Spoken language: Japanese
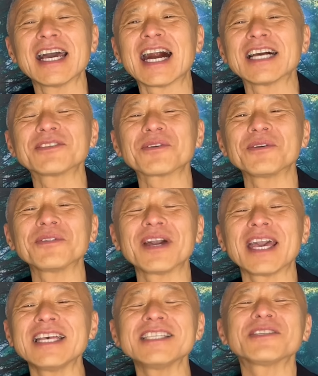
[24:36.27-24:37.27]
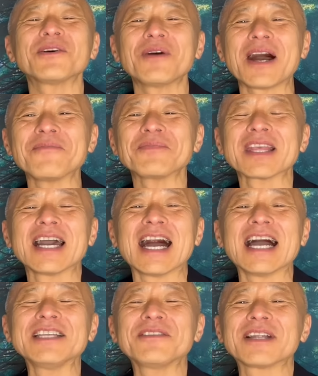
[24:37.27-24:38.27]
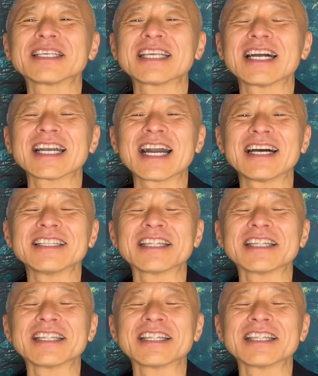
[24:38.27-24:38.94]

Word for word: あそこの演奏は、アイドラさんが、